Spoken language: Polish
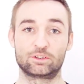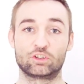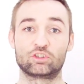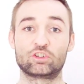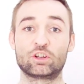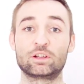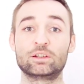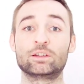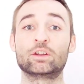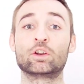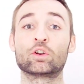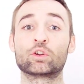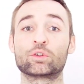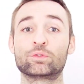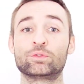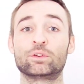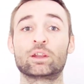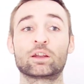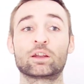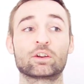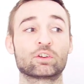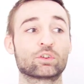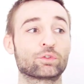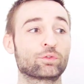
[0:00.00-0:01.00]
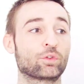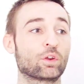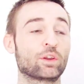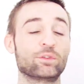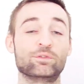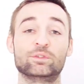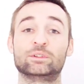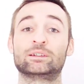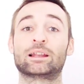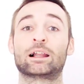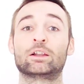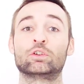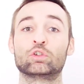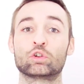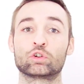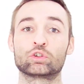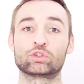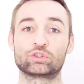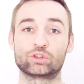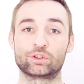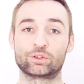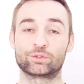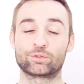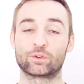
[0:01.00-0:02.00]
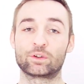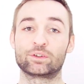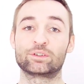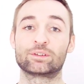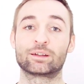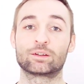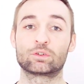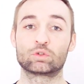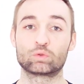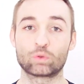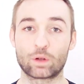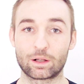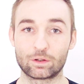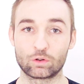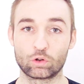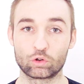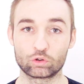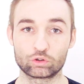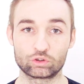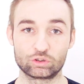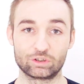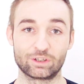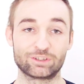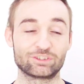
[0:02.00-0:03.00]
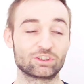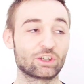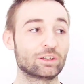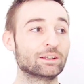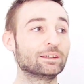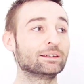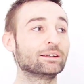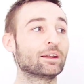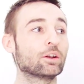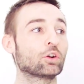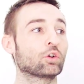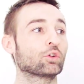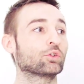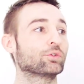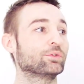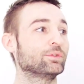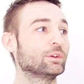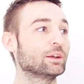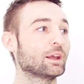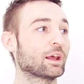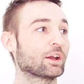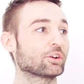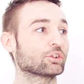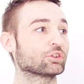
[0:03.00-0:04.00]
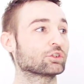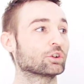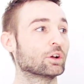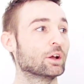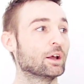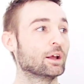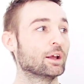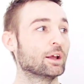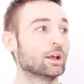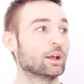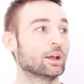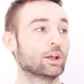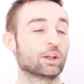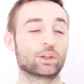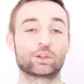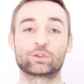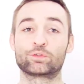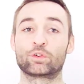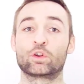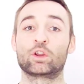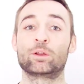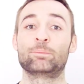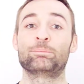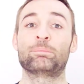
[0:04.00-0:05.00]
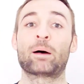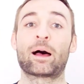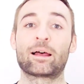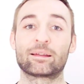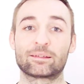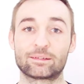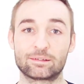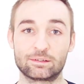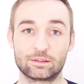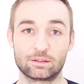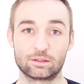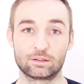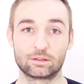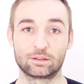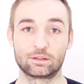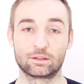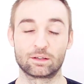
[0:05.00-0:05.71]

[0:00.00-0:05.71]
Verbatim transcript: jeżeli nie rozwijasz swojej witalności, swojej seksualności, jeżeli nie rozwijasz swojej pasji,